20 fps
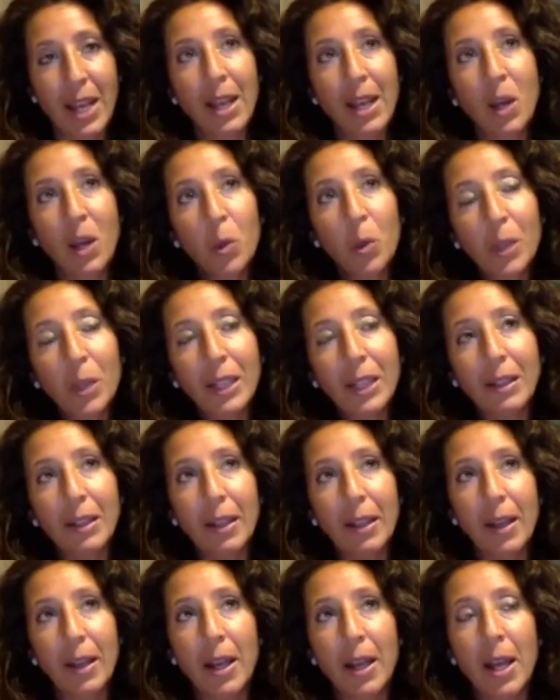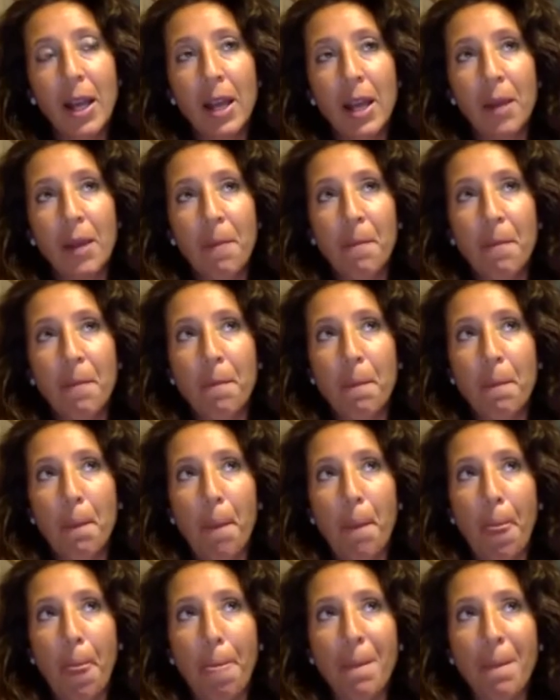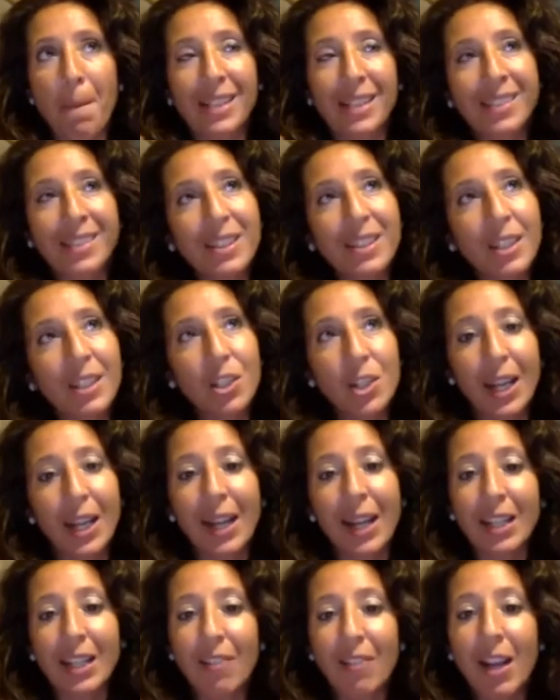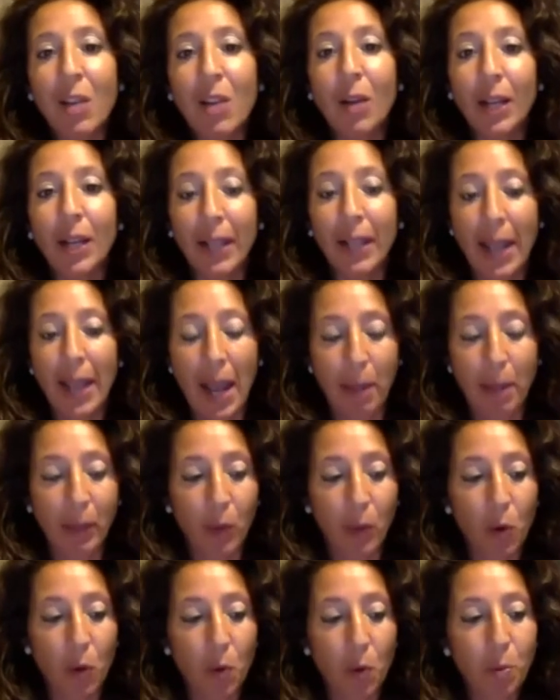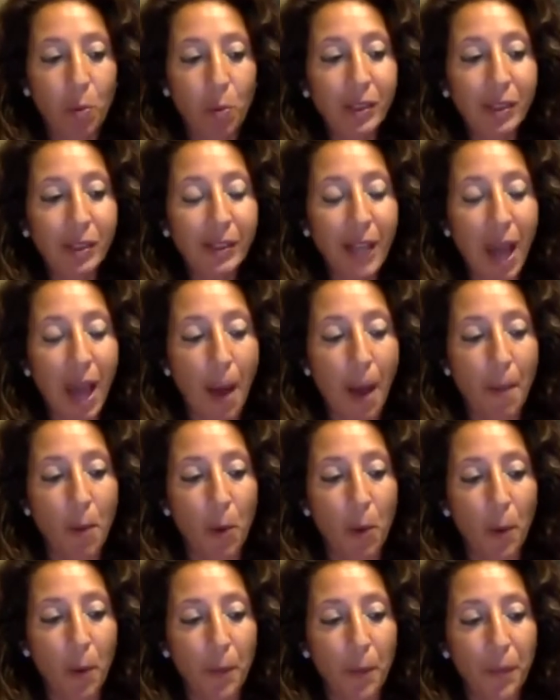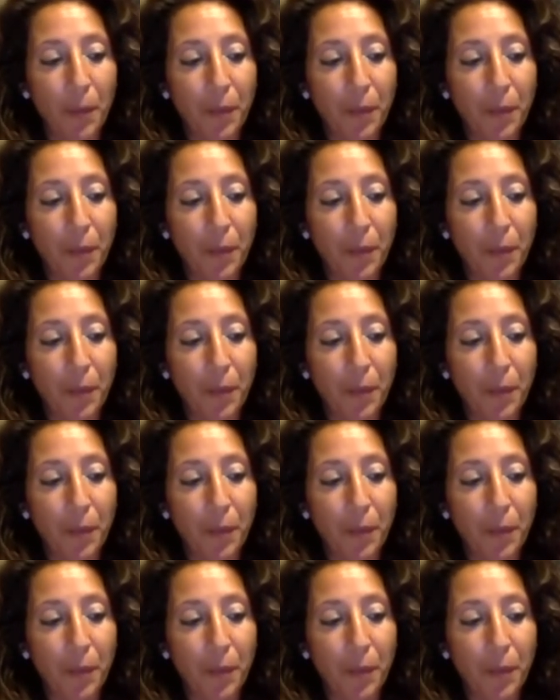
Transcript: Quindi si dice che a livello alchemico possiamo